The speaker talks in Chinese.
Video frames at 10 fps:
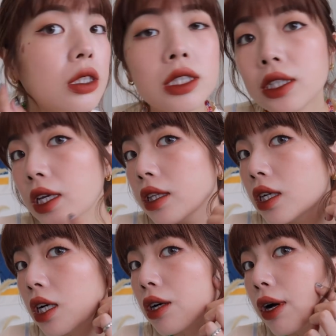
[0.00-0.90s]
今天
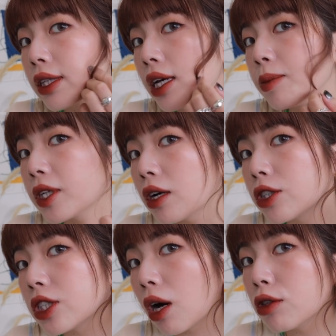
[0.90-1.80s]
的耳环戴比较
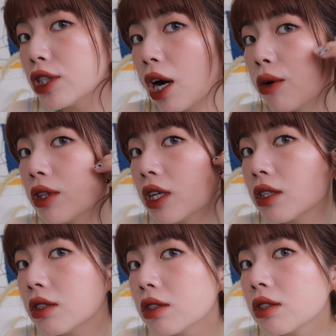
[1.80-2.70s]
小巧一点，
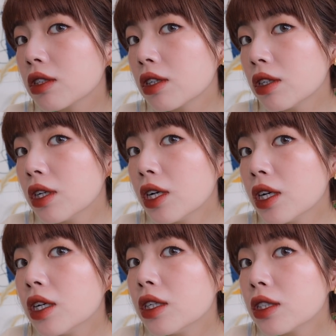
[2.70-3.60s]
这个
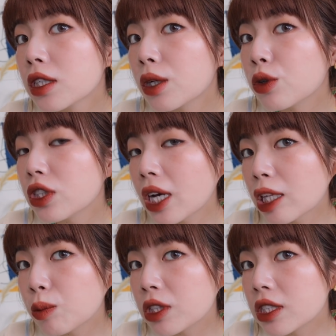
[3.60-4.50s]
这个我记得
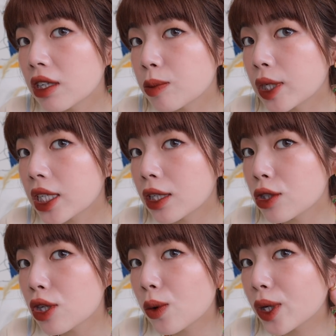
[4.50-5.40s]
它的名字叫什么可
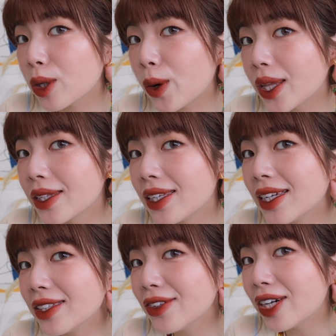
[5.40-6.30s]
颂耳环，
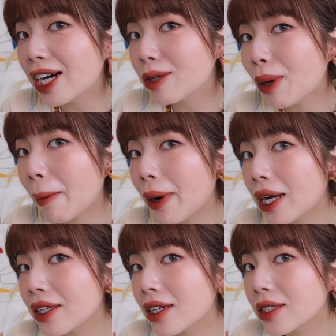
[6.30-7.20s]
因为它胖
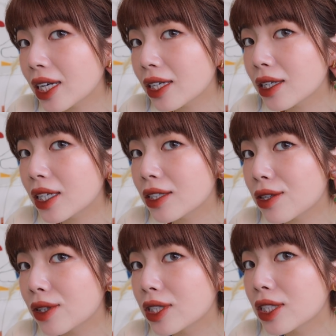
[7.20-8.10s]
胖的，很像一个可
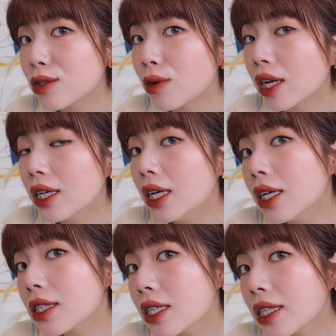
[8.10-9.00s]
颂的形状。
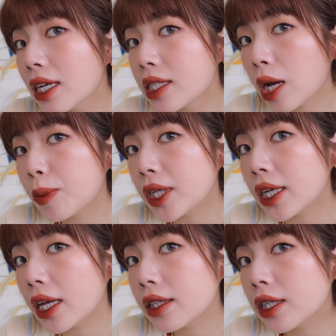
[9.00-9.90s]
这个是在虾
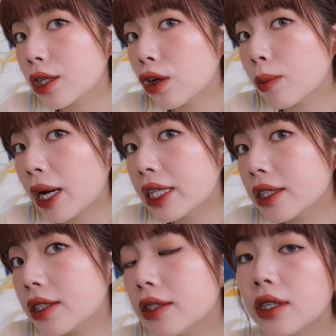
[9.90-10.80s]
皮 Native Co 买
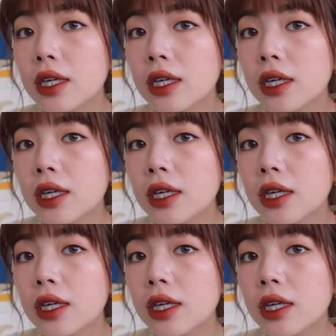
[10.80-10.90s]
的。